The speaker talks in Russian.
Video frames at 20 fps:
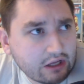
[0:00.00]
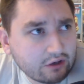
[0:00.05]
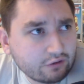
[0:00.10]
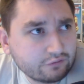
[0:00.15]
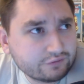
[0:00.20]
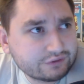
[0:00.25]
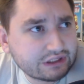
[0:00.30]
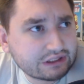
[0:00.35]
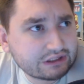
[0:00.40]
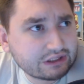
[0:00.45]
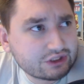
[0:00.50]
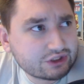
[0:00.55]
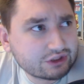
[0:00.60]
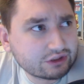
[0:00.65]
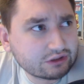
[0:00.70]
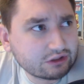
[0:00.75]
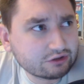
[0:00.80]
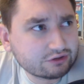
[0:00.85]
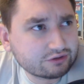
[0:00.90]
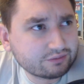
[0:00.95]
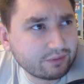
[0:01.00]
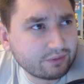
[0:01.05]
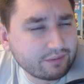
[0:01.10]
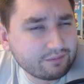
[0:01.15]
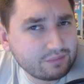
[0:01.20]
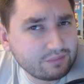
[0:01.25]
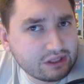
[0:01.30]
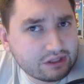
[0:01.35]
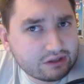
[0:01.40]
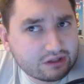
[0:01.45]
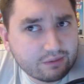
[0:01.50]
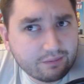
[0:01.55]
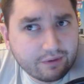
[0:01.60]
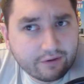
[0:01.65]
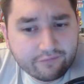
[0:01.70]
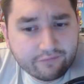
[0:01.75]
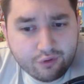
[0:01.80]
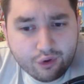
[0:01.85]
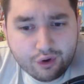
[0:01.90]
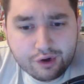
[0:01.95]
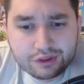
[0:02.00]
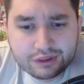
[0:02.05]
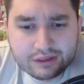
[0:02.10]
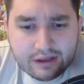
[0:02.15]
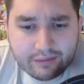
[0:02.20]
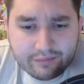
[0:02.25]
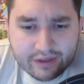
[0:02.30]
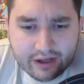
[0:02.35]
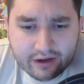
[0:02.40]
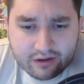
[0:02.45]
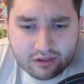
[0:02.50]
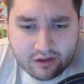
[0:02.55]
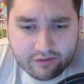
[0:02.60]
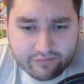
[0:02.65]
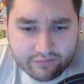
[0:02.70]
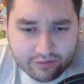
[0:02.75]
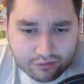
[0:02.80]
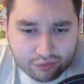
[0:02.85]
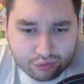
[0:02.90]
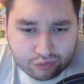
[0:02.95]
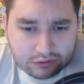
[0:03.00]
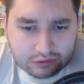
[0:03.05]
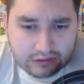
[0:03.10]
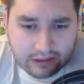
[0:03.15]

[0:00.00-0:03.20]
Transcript: у всех начинают бомбить, типа, вот, нам нагло врут,